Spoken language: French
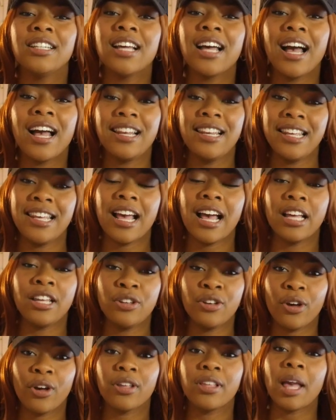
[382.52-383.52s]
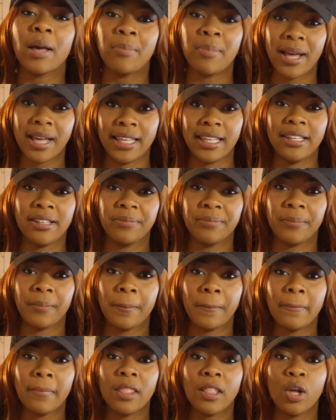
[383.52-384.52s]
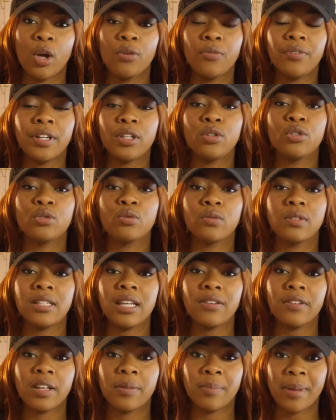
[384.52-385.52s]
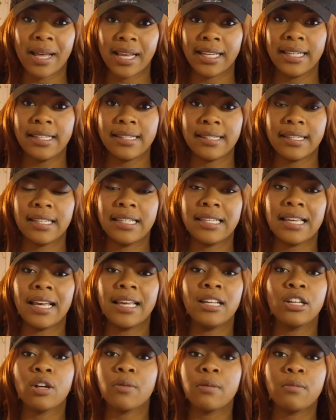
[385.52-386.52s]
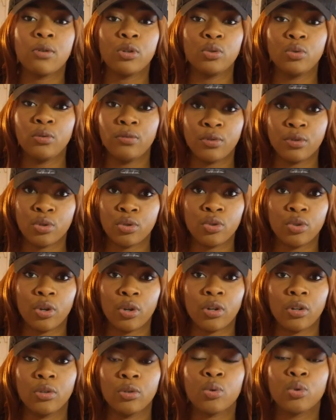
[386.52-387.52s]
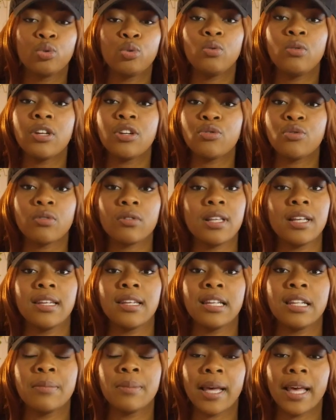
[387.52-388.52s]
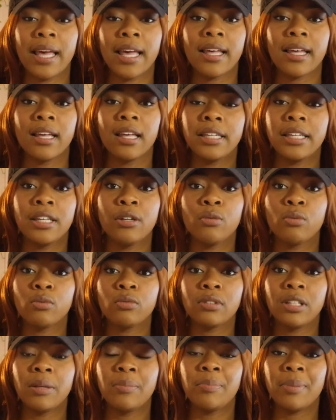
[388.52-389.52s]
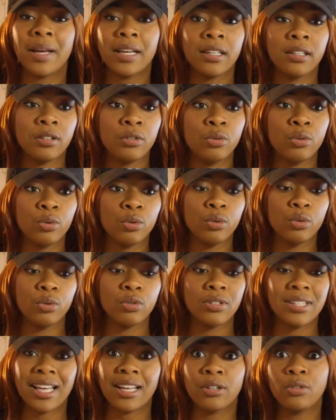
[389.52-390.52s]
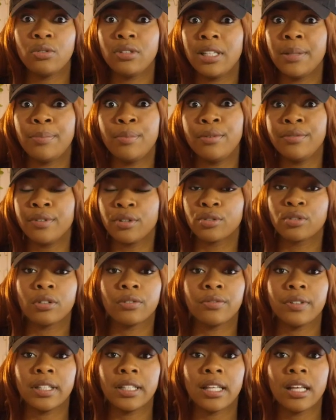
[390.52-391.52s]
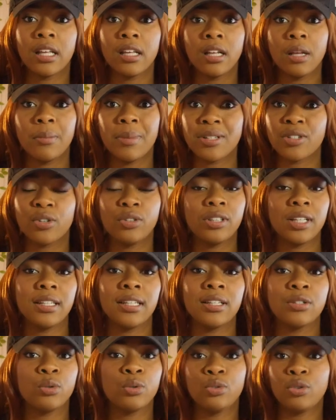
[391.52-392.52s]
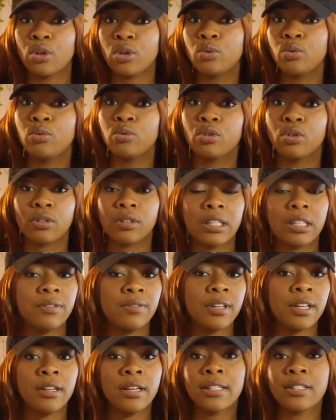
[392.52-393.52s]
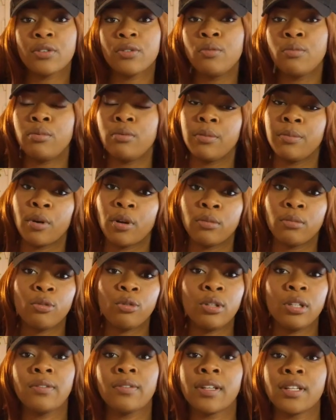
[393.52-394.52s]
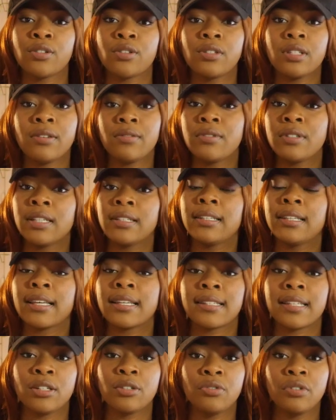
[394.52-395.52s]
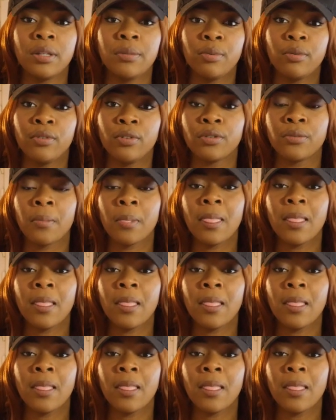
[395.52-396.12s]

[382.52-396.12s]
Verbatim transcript: allez ailleurs qu'à Paris. En fait, le souci avec Paris, c'est qu'il y a énormément de nouveaux auteurs. Donc tous les jours, tu les libraires qui ont des packs de sacs de dépôt-vente en fait. Parce que tu as des auteurs tout le temps qui viennent. Est-ce que vous pouvez prendre mon livre Est-ce que ça vous intéresserait du dépôt-vente